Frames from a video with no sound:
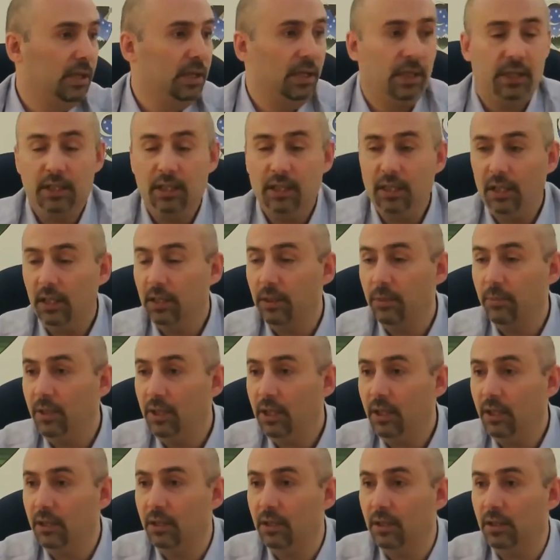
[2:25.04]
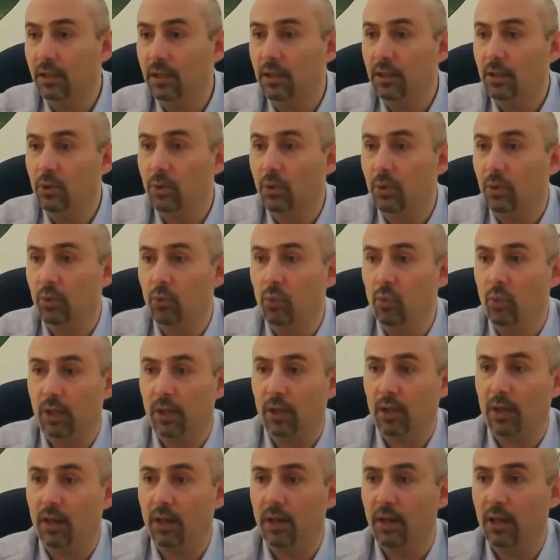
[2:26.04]
يعني احنا بنحكي هو
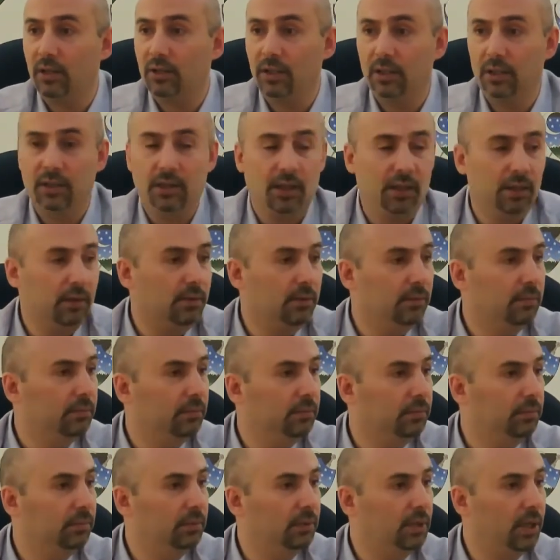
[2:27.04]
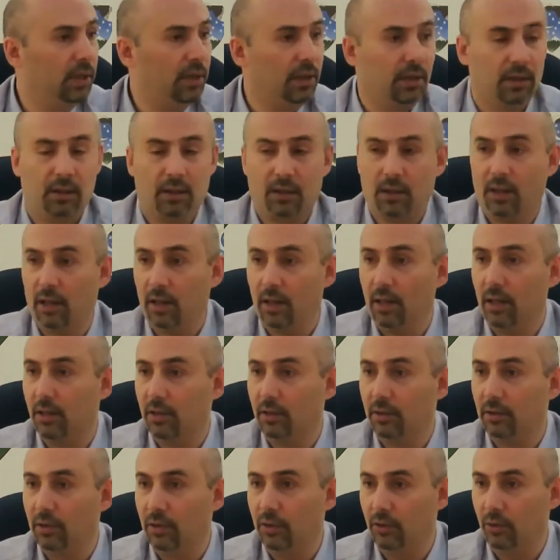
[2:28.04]
القرار صدر ترى
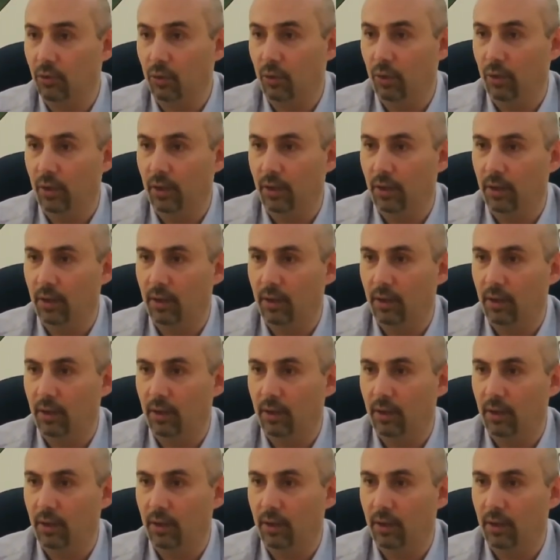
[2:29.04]
قرار انه